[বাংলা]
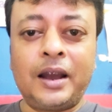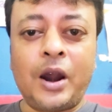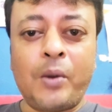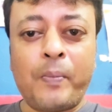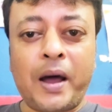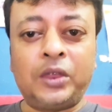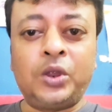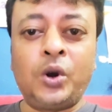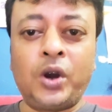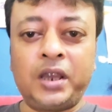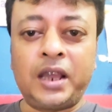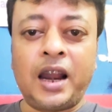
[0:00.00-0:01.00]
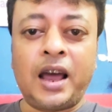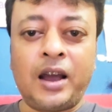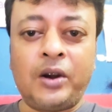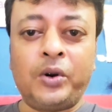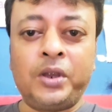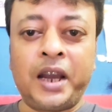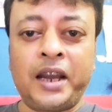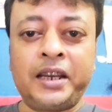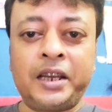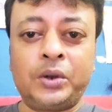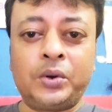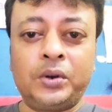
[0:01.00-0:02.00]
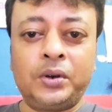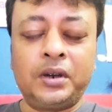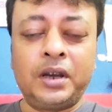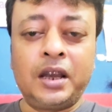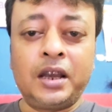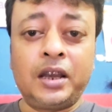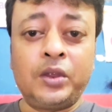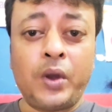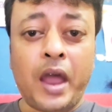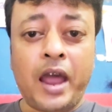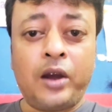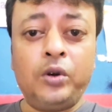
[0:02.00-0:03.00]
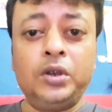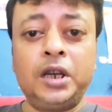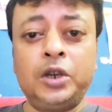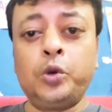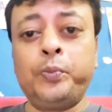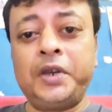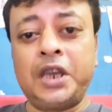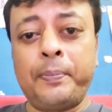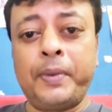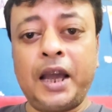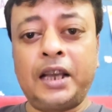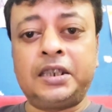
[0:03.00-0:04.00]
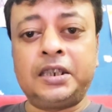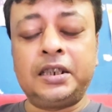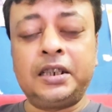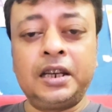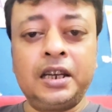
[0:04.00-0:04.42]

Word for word: কারণ বাধ্য হয়ে তারা ওদিকে যেত কিন্তু এখন যেহেতু বিজেপি আছে